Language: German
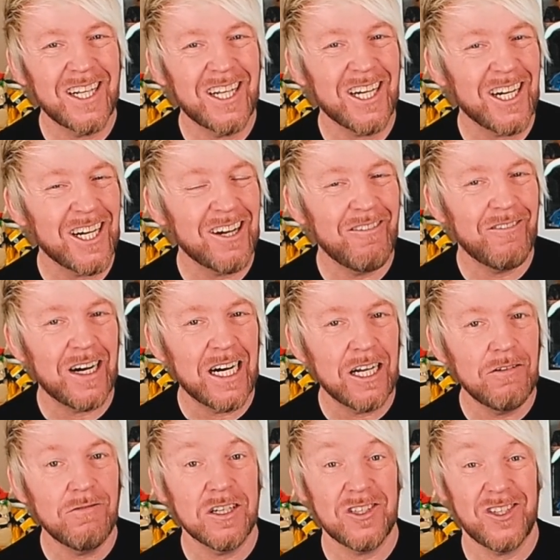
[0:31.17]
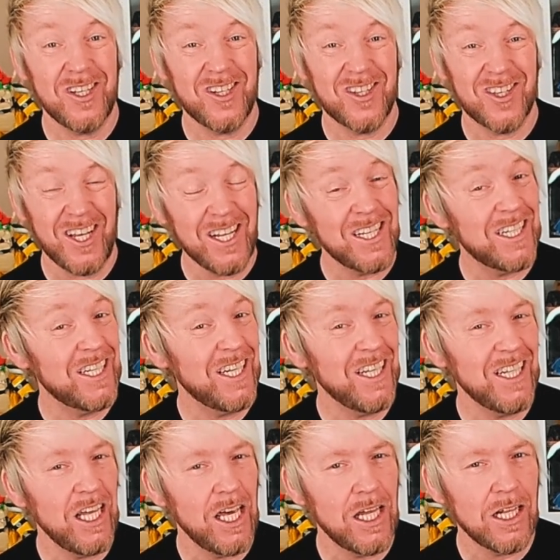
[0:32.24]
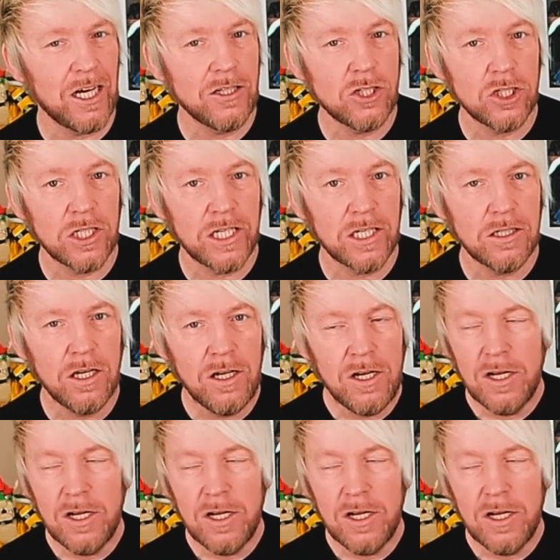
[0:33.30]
Tage waren, was die Zeit angeht, echt anstrengend.